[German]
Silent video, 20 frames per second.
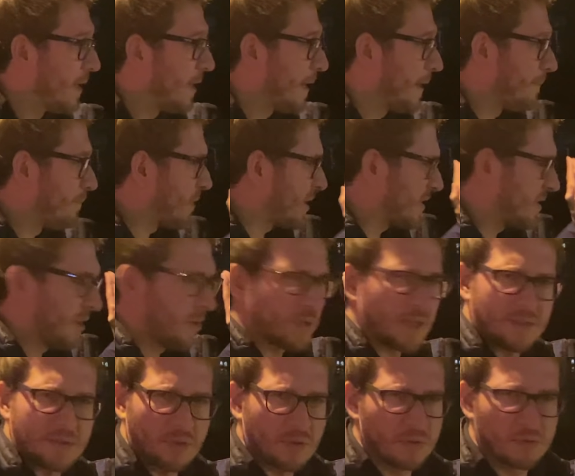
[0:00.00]
Ähm, das dauert
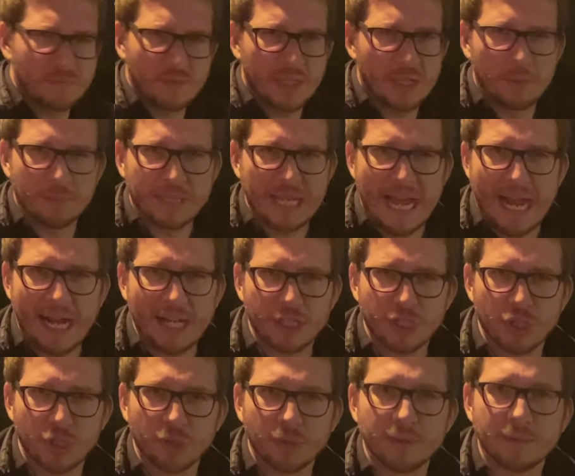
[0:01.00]
jetzt auch irgendwie, glaube ich,
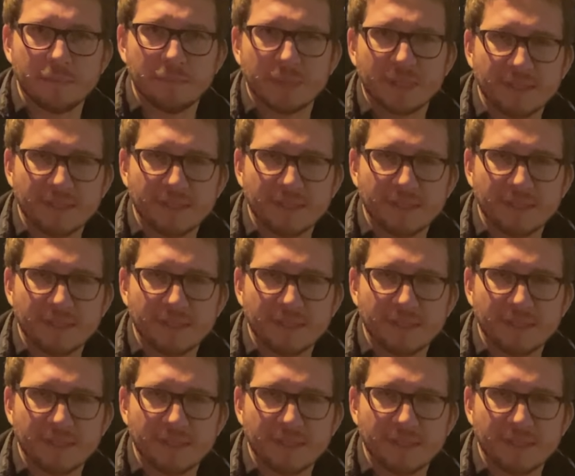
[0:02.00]
8 Stunden,